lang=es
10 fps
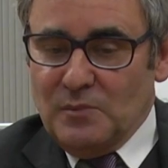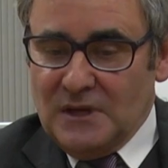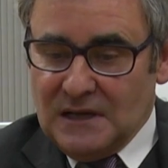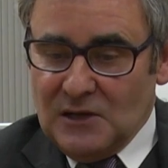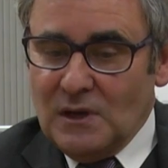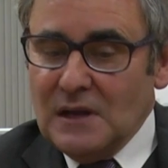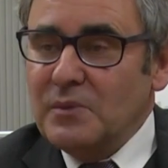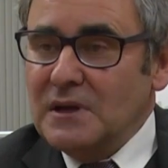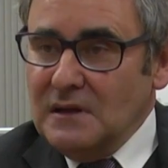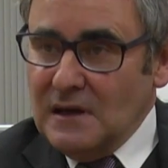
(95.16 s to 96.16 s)
aplicado a la
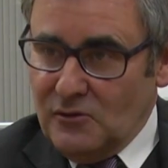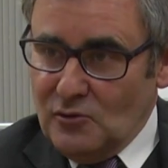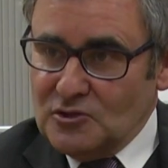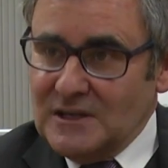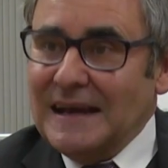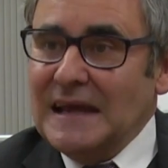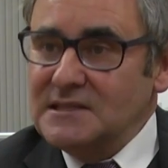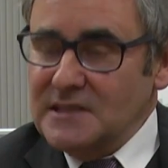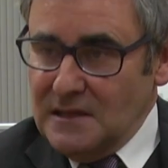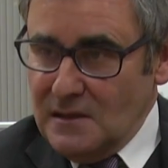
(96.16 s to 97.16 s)
predicación, o sea, a la
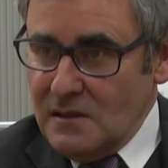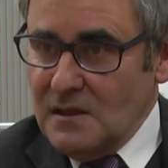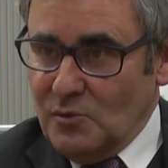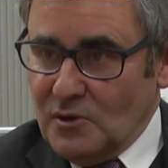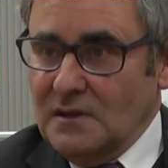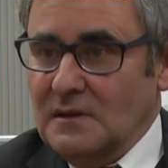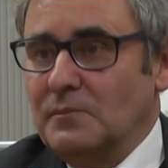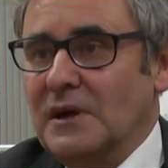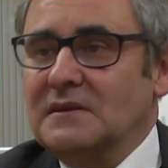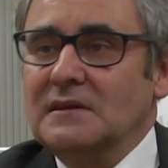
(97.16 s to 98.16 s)
enseñanza, porque
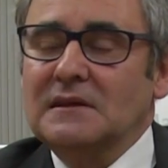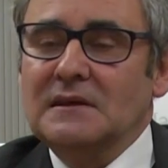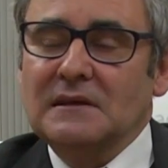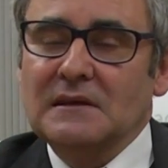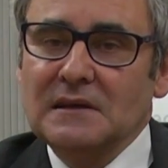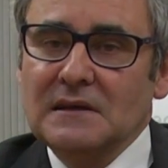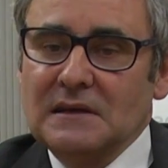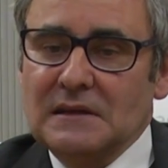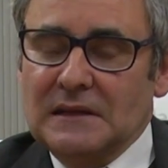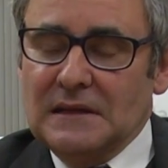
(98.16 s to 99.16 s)
parte
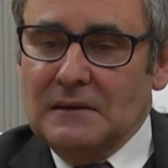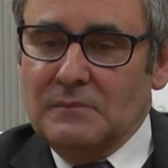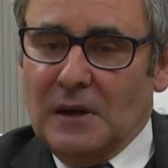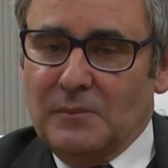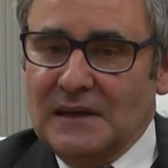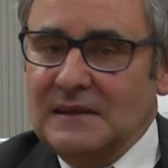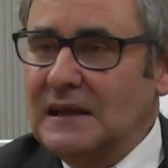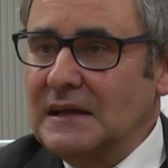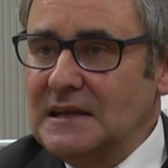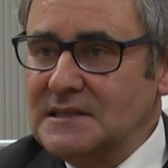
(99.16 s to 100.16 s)
del papel de
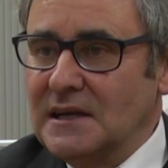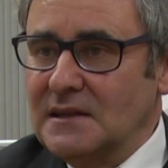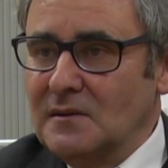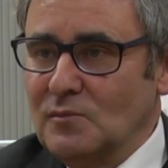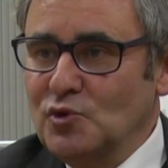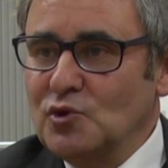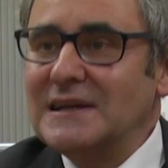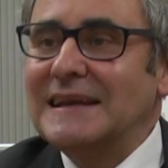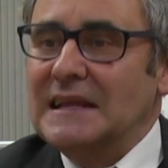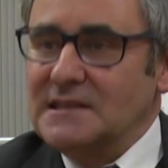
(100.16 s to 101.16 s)
la Iglesia en el mundo es
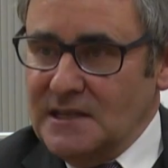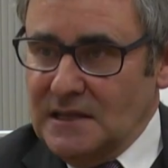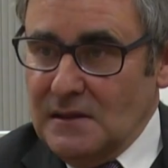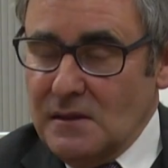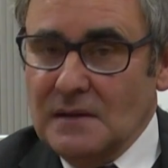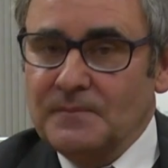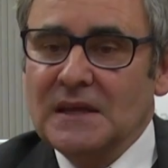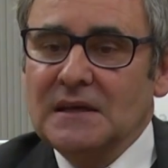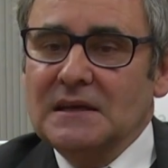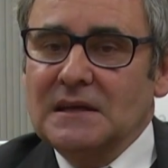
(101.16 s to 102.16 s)
la enseñanza.
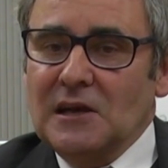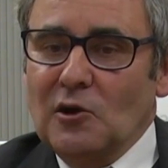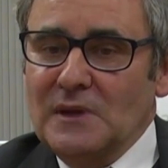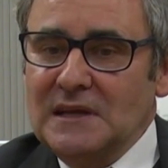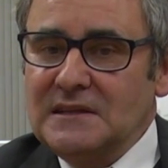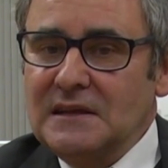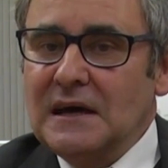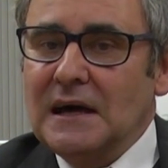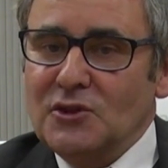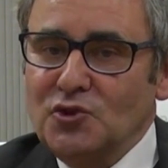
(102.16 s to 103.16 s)
La
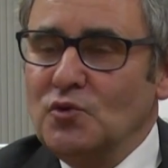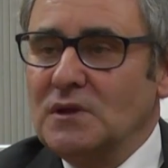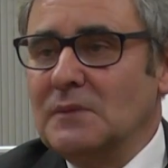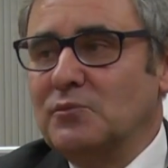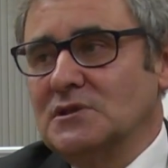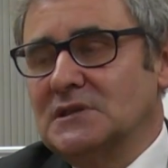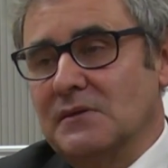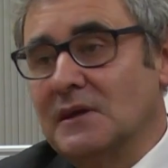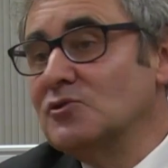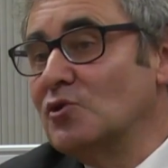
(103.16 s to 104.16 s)
homilética ayuda pues, a
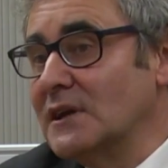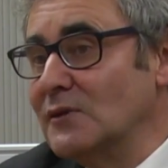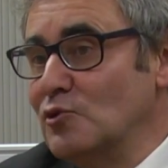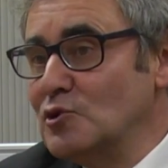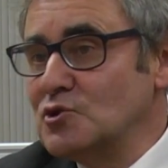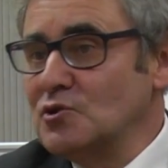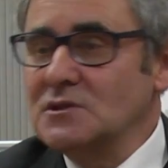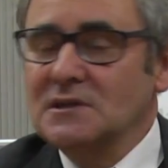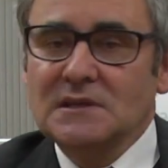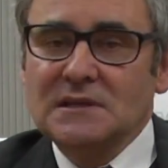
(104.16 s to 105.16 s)
ciertos
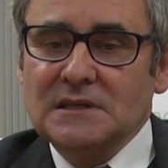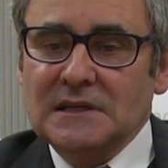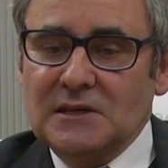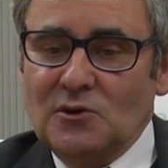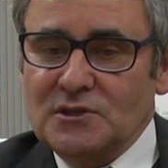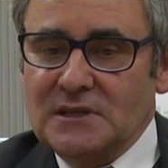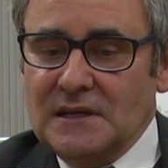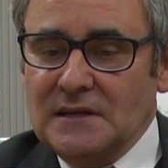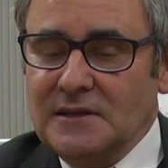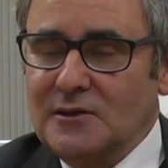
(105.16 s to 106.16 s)
recursos en los
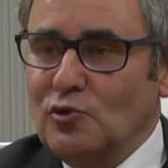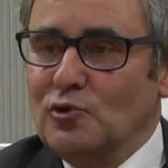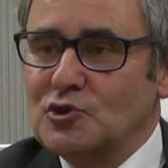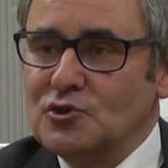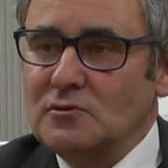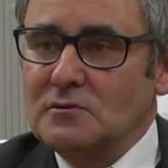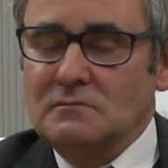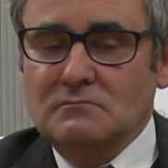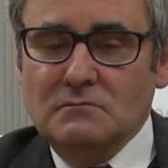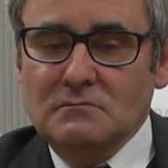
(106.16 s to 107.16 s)
que el discurso
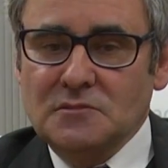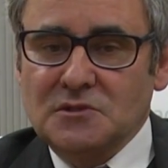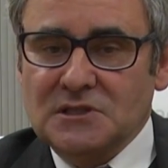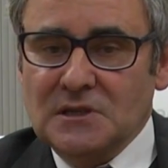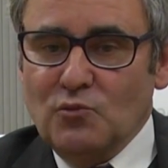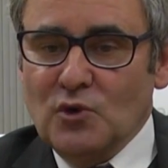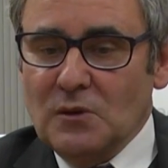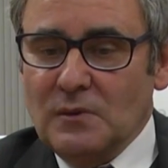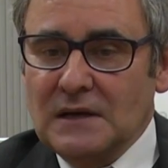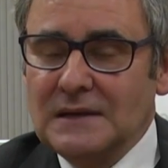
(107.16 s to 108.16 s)
mm, se
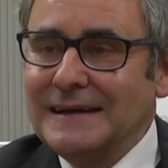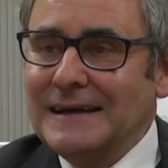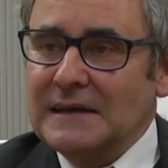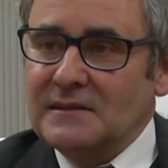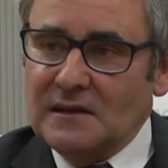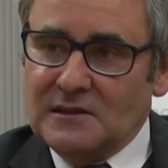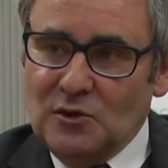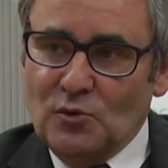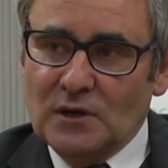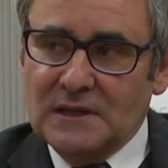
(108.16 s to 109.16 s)
vuelva
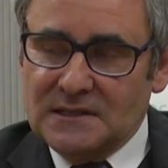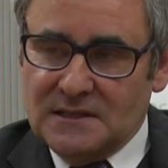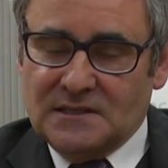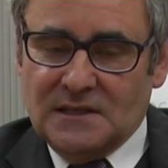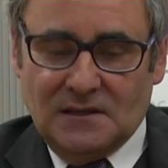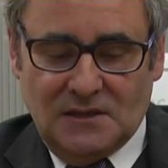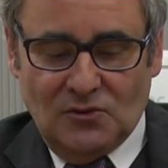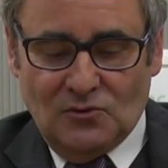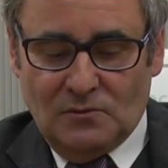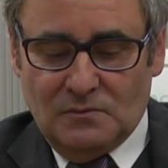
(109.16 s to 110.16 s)
atractivo en este
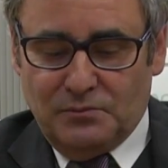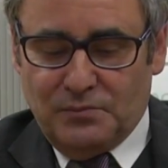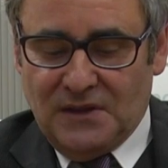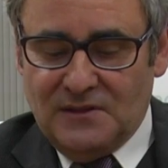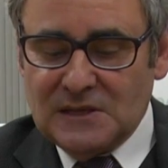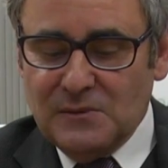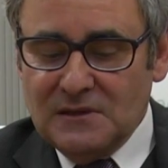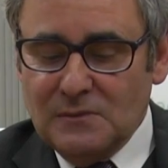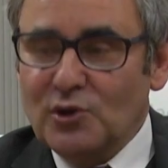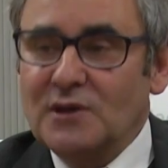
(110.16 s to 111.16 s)
sentido,
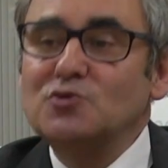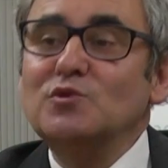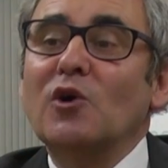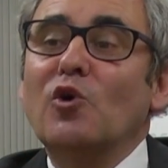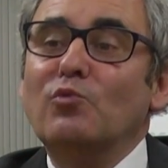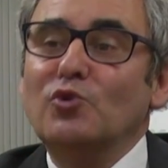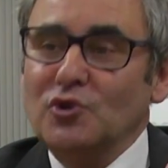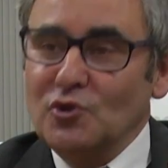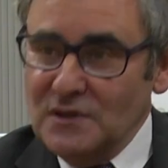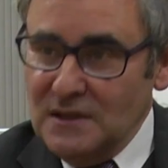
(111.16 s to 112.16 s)
precisamente porque es una
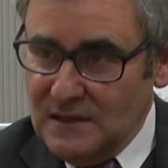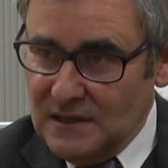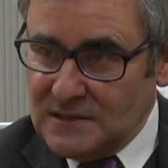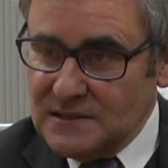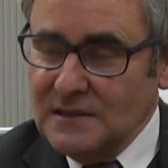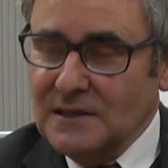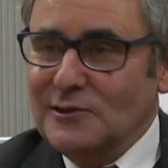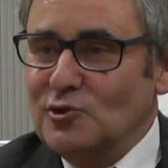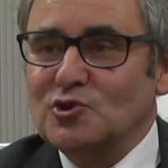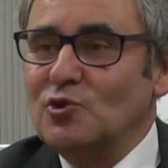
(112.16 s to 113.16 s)
comunión de ideas,
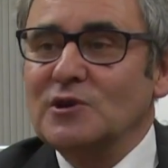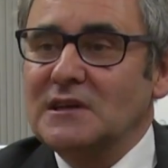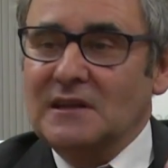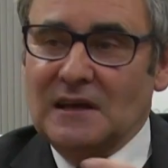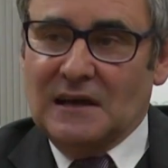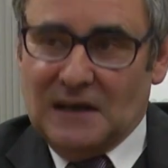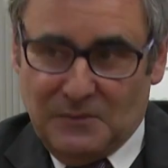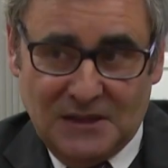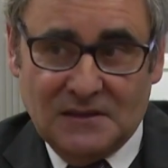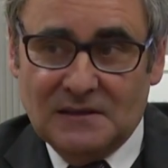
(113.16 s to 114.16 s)
no solo quiere llegar a la
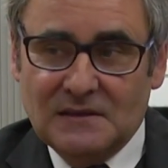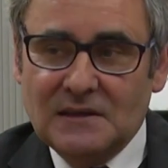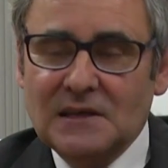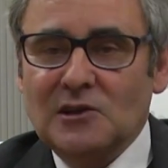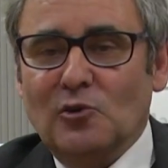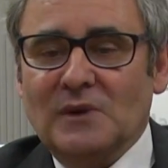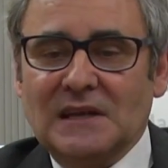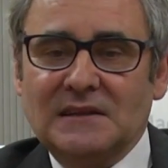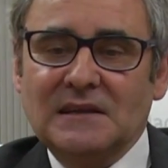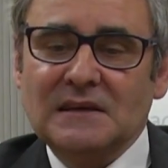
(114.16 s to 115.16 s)
mente, la
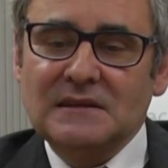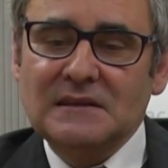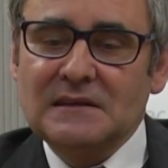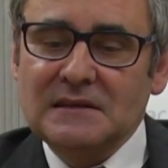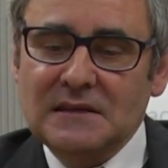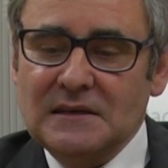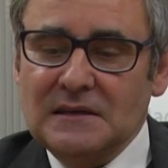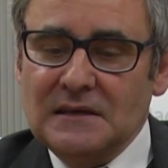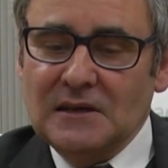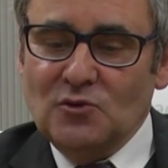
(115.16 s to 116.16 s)
homilética tiene
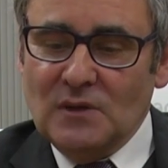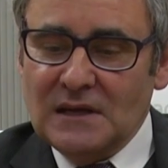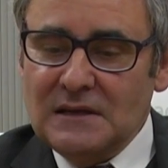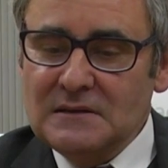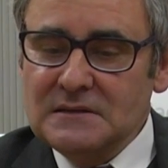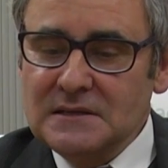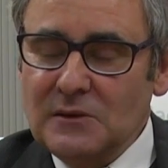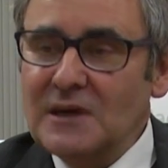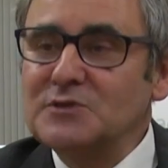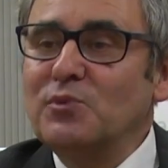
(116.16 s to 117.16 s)
que ayudar al que
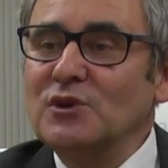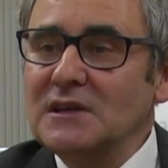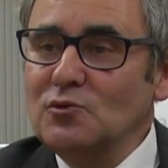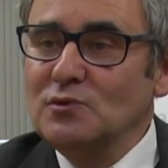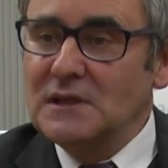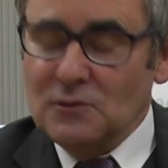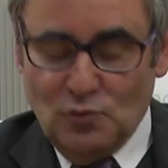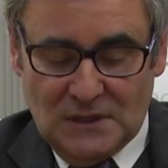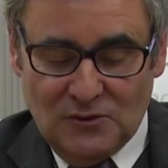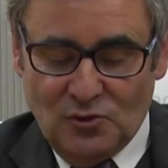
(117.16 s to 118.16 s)
va a exponer una,
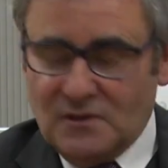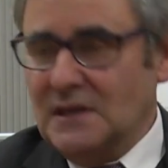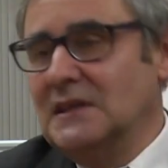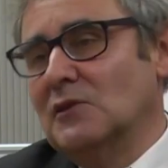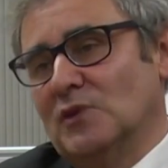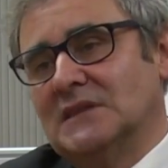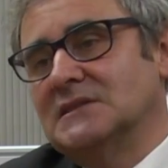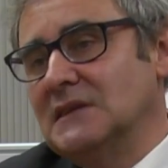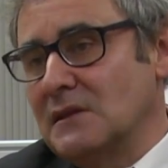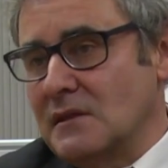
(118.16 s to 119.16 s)
doctrina doctrina, una
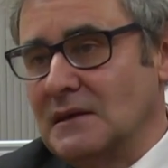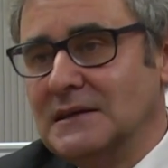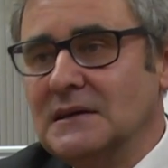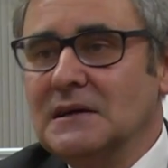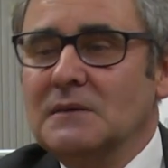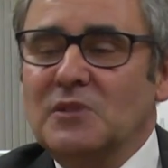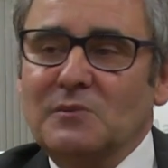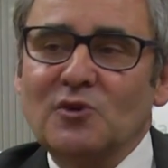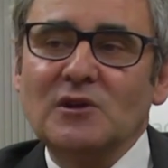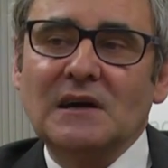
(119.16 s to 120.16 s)
enseñanza,
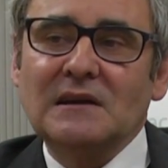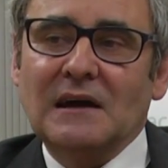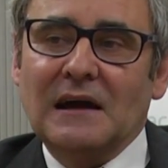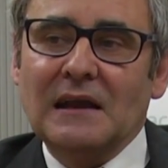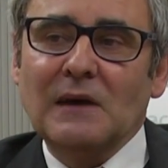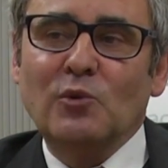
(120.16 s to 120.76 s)
primero llegar a la